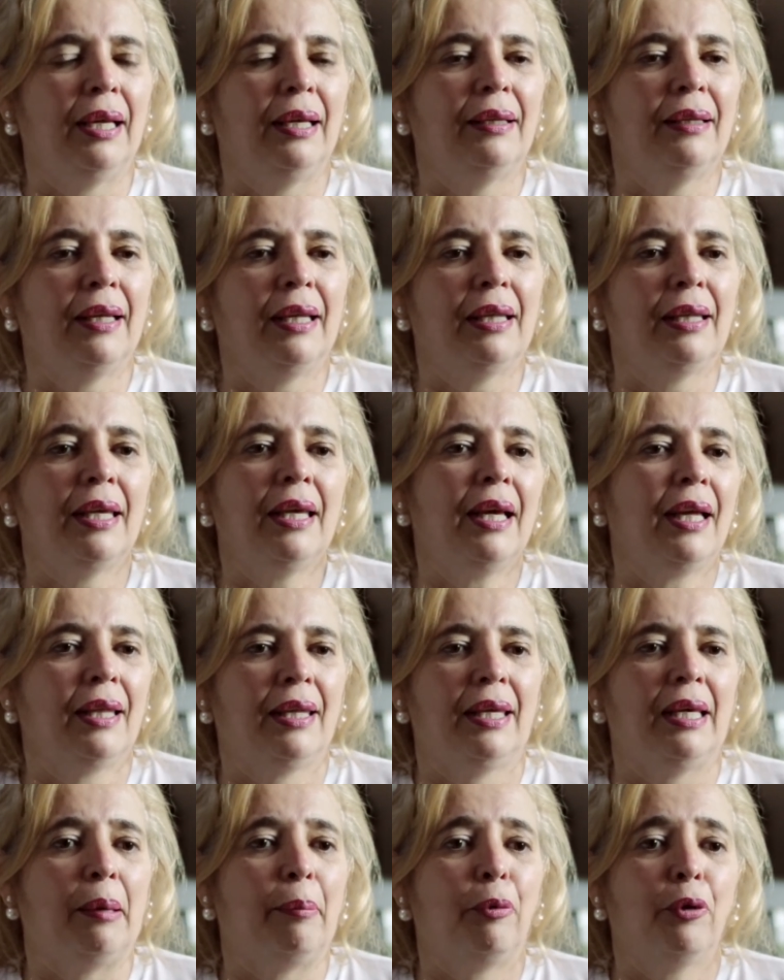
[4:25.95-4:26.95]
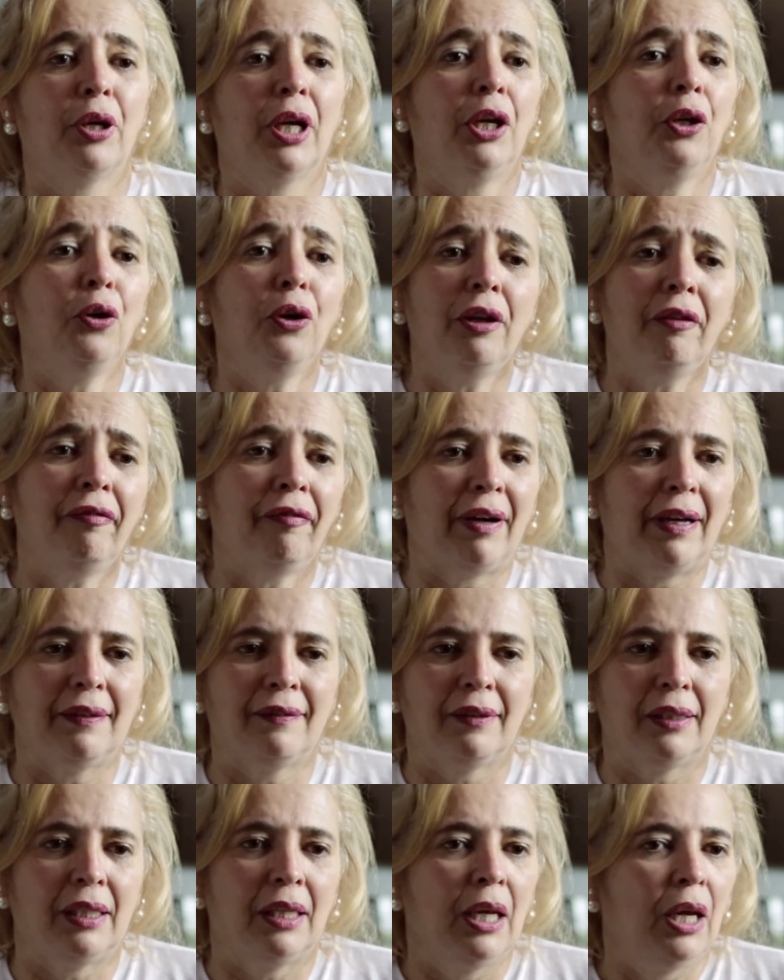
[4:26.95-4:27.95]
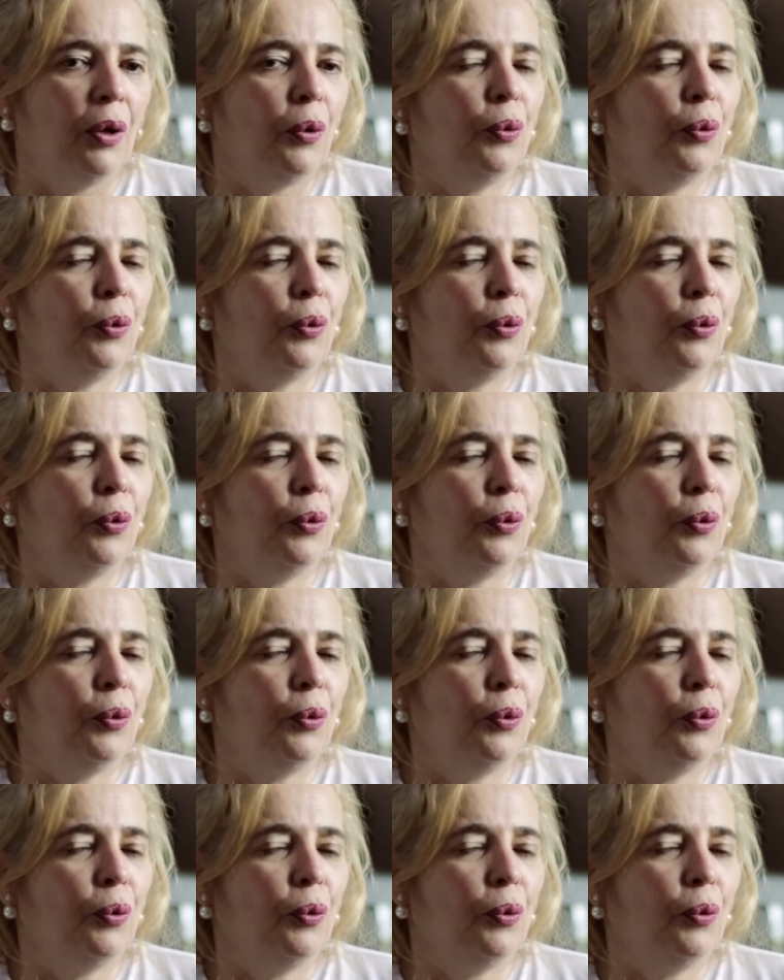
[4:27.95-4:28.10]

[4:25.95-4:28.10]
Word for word: este día a día, porque no es fácil.